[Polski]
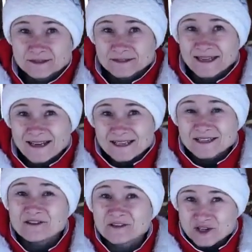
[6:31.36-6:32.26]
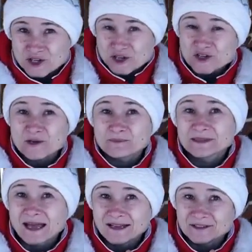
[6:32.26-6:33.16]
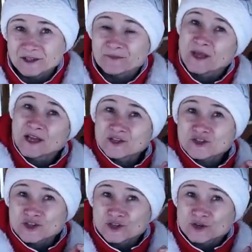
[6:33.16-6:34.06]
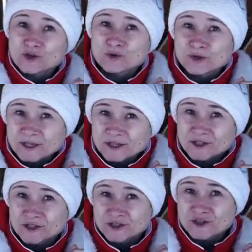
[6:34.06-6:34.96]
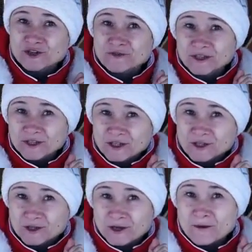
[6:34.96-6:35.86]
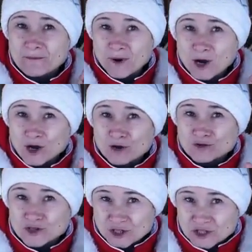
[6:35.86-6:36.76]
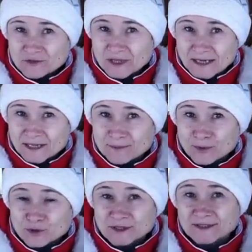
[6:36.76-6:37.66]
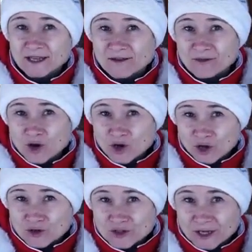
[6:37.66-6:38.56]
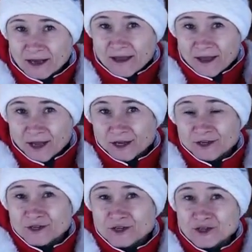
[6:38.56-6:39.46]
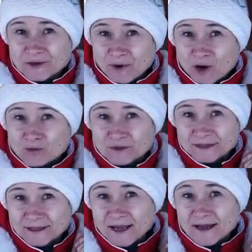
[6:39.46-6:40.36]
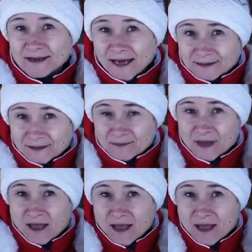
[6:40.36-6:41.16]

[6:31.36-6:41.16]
I teraz najważniejsze pytanie. Czy króliki i świnki mogą żyć w takiej budce w ogrodzie y, zimą i latem?